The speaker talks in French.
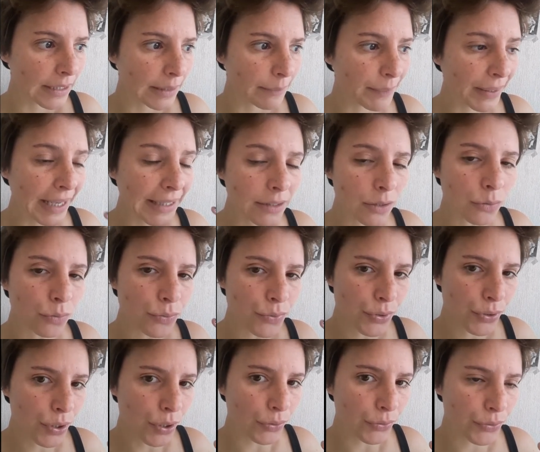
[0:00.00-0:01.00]
prennent
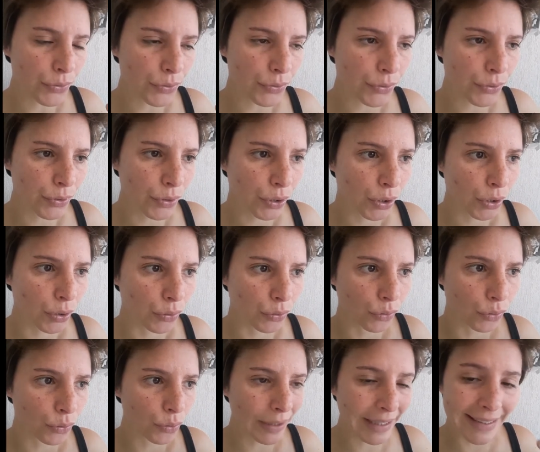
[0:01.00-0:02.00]
conscience
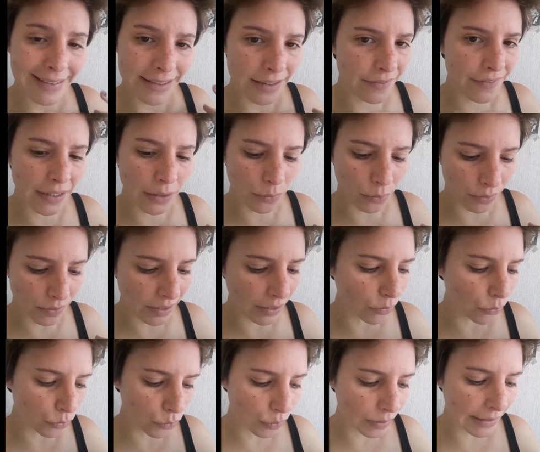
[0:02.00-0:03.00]
de toutes les difficultés,
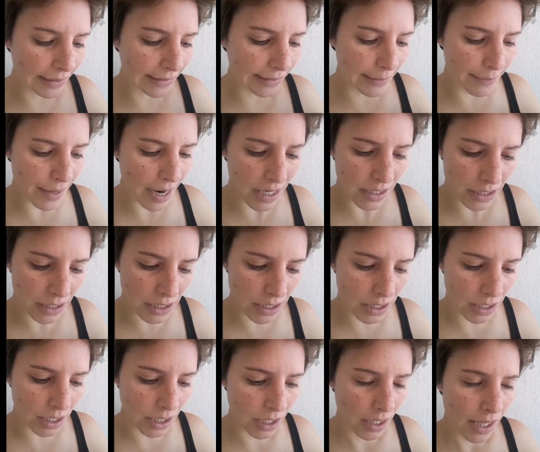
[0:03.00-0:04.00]
de toutes les
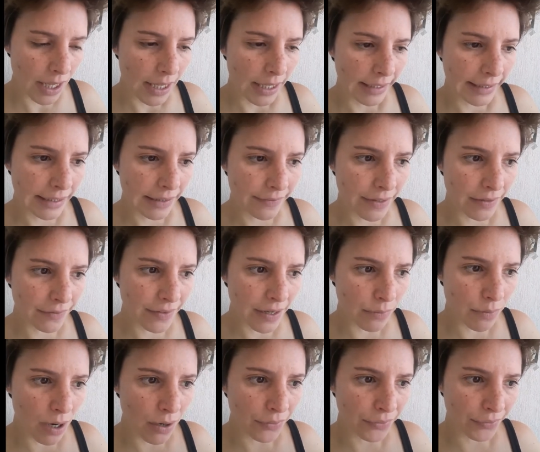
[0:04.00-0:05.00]
démarches qu'il va
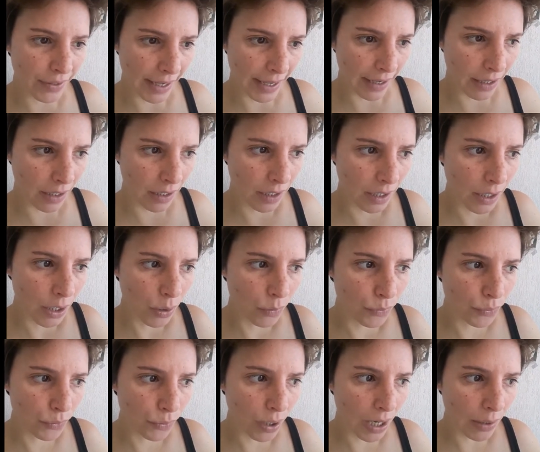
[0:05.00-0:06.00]
falloir faire
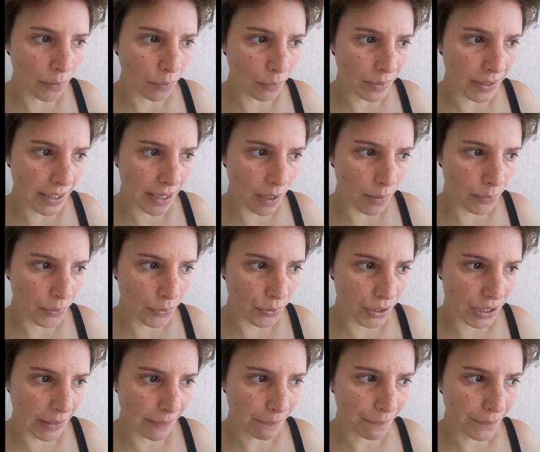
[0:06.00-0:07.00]
pour accomplir un
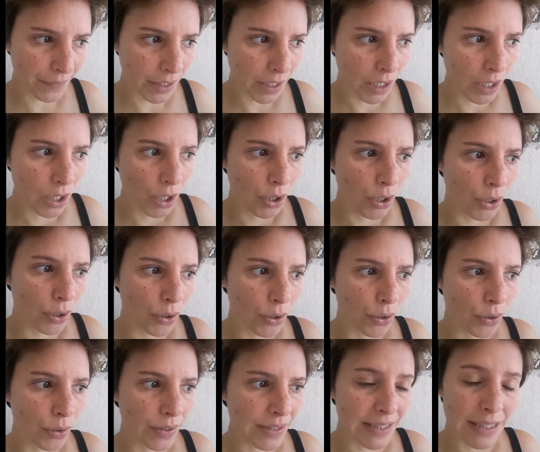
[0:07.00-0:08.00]
projet,
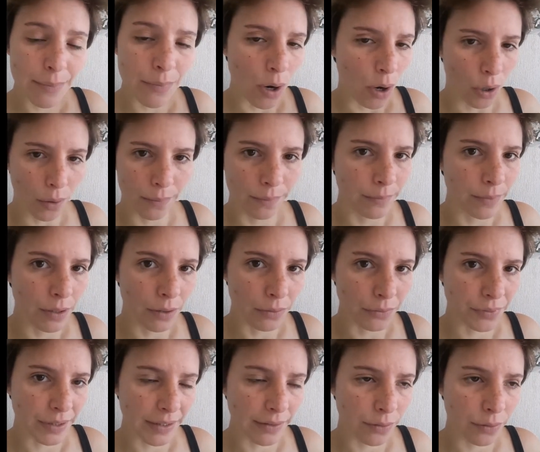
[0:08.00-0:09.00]
euh, c'est mort. En
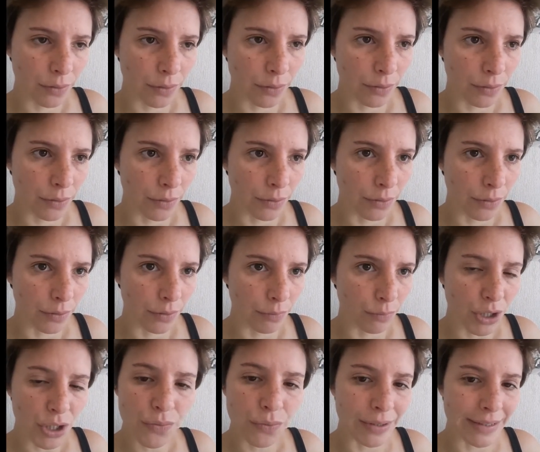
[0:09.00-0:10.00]
fait, euh,
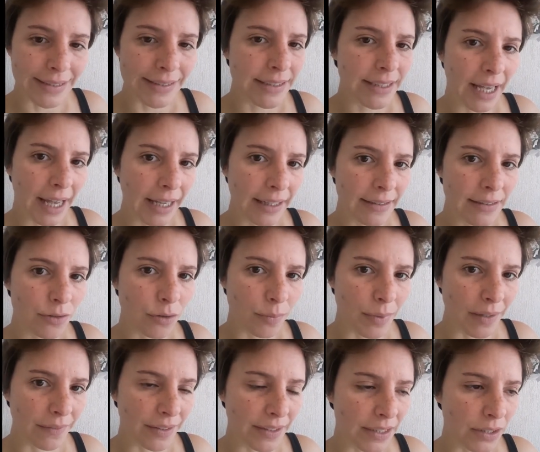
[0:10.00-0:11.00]
moi je vous le dis direct, si on
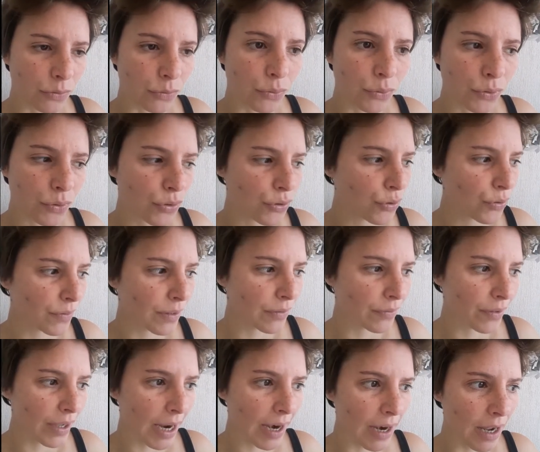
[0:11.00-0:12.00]
m'avait dit tout ce que je devais
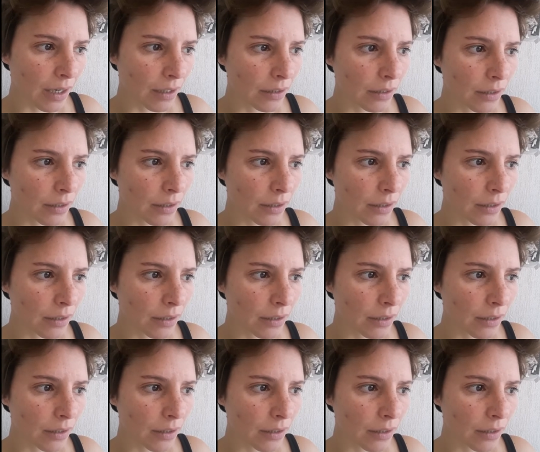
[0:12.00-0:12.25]
faire là,